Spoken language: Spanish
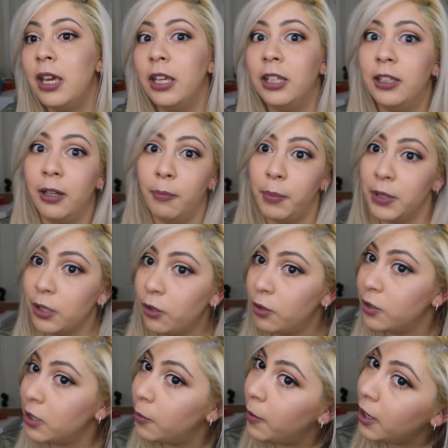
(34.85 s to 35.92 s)
y ya han pasado
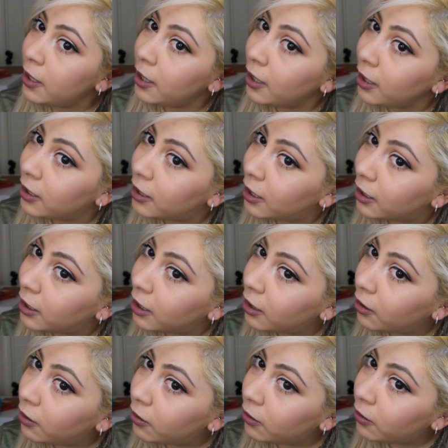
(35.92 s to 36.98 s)
dos semanas y ya
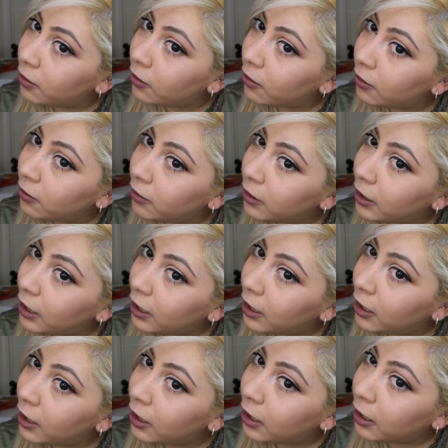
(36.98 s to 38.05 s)
tengo
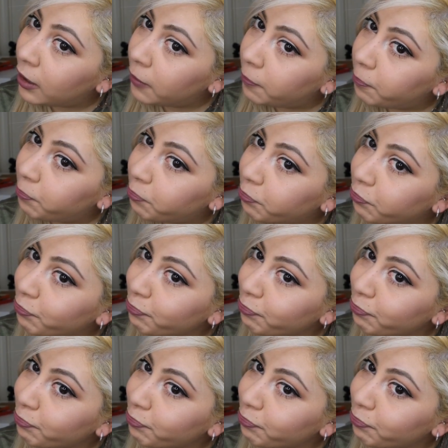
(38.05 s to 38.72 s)
Em,